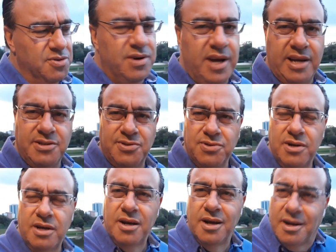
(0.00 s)
O resto,
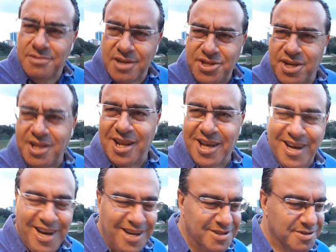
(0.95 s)
deixa de
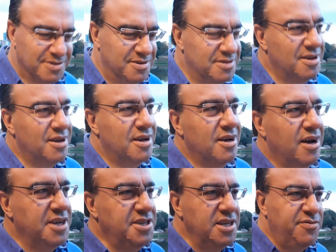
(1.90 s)
lado.
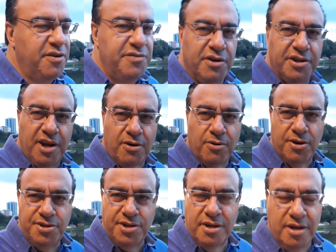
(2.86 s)
A gente viveu até
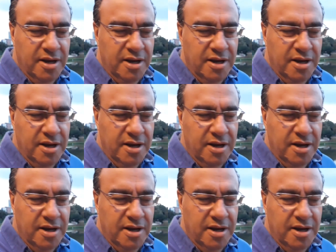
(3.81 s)
hoje,